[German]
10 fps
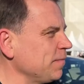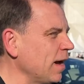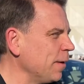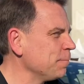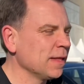
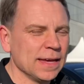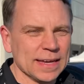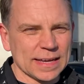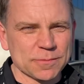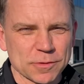ja,
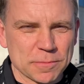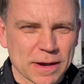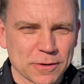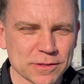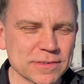jetzt muss ich
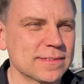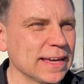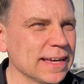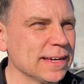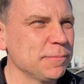mal kurz was
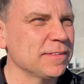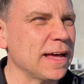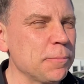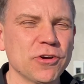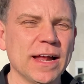trinken, ein bisschen
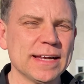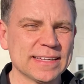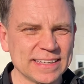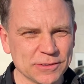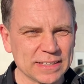
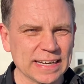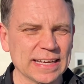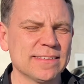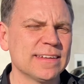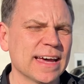abschalten und dann
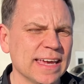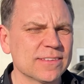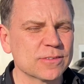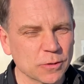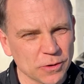geht es nachher
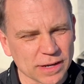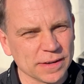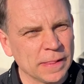zurück.